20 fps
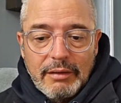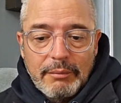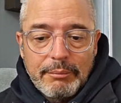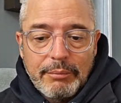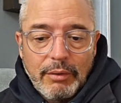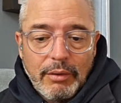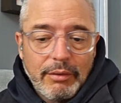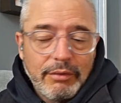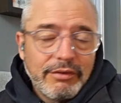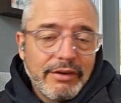
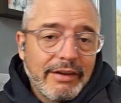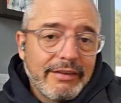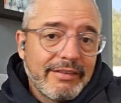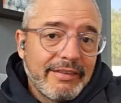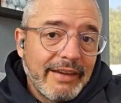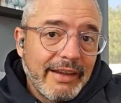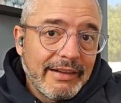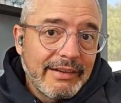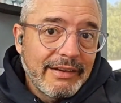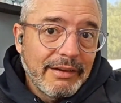Por lo menos ya
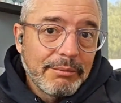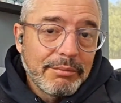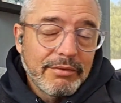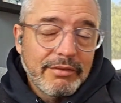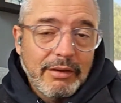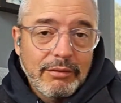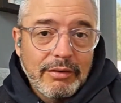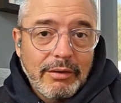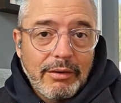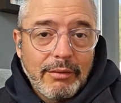siete, pues,
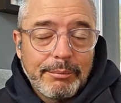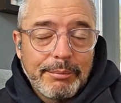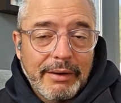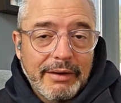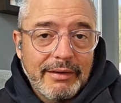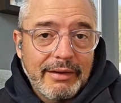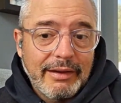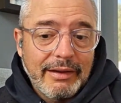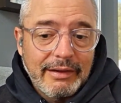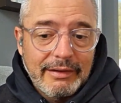estamos hablando
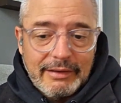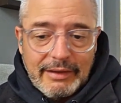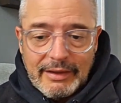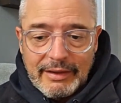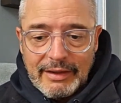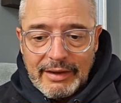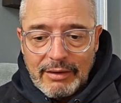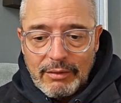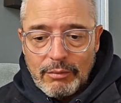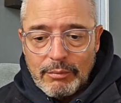
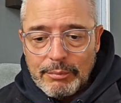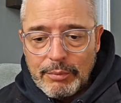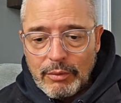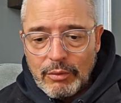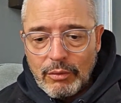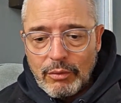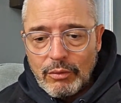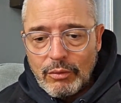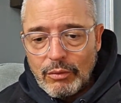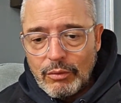prácticamente de un
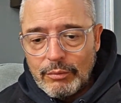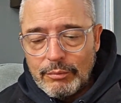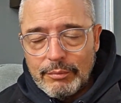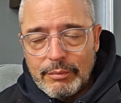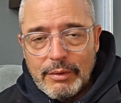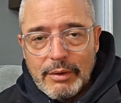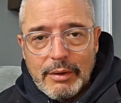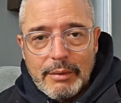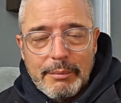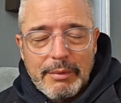poco
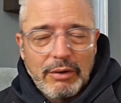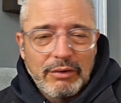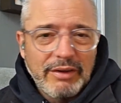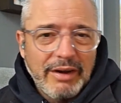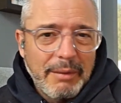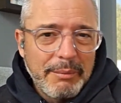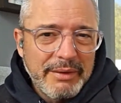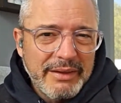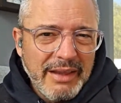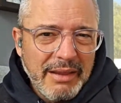menos de
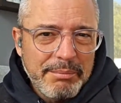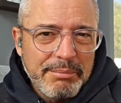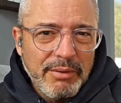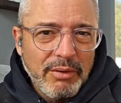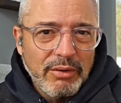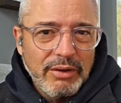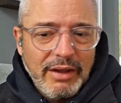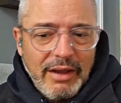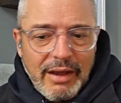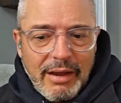la mitad,
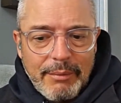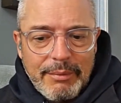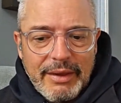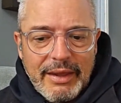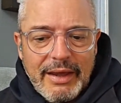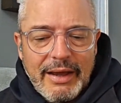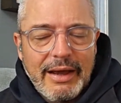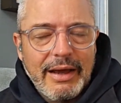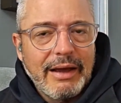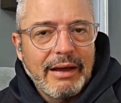pero ya
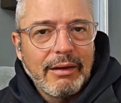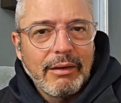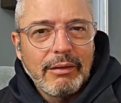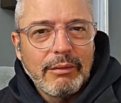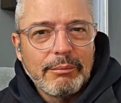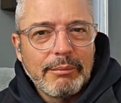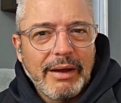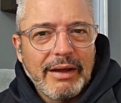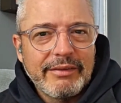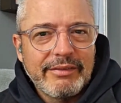había
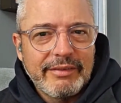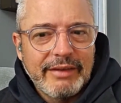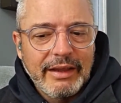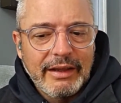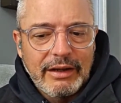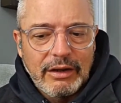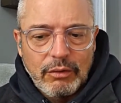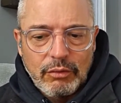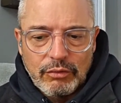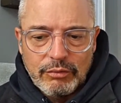más
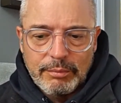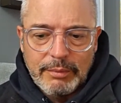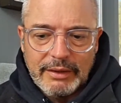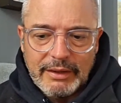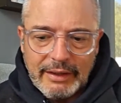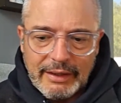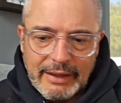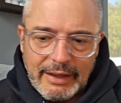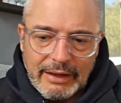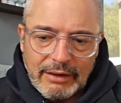técnicos
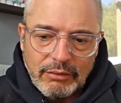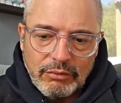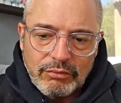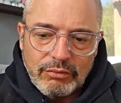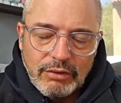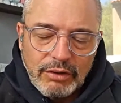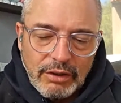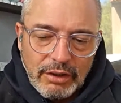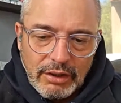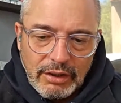mexicanos.
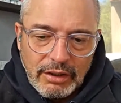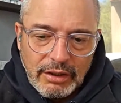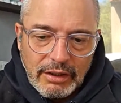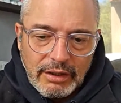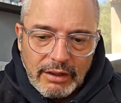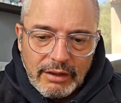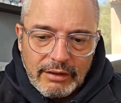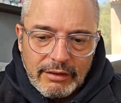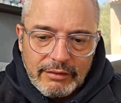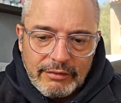
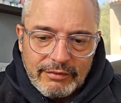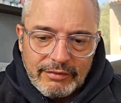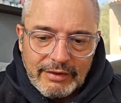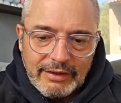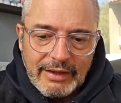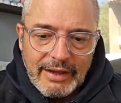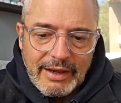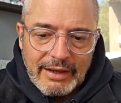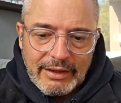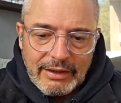
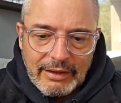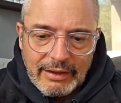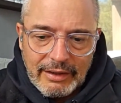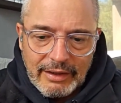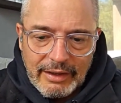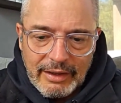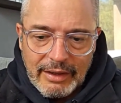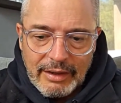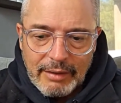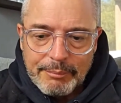Sí hay
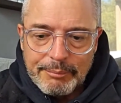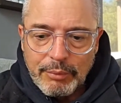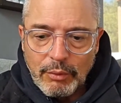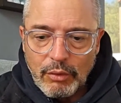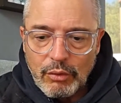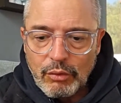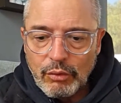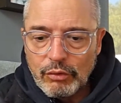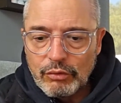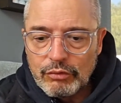eh,
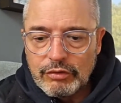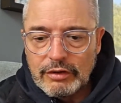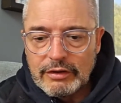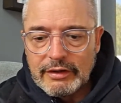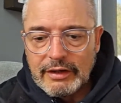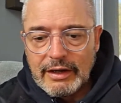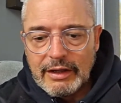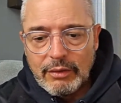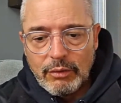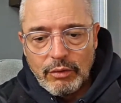pocos
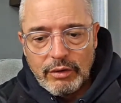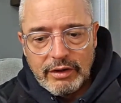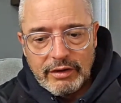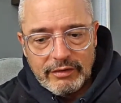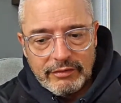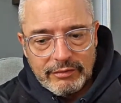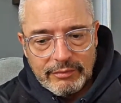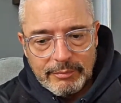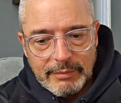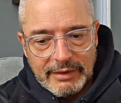
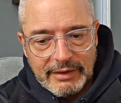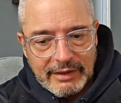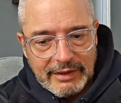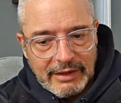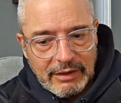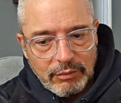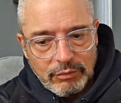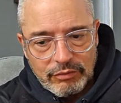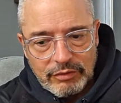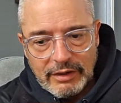entrenadores
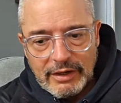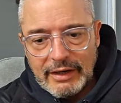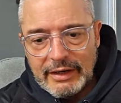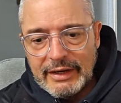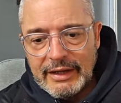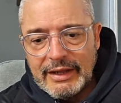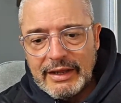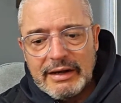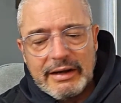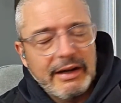mexicanos en la
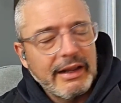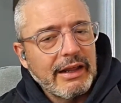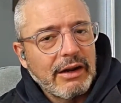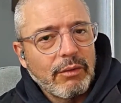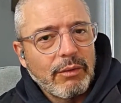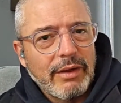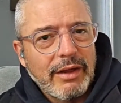liga. Ricardo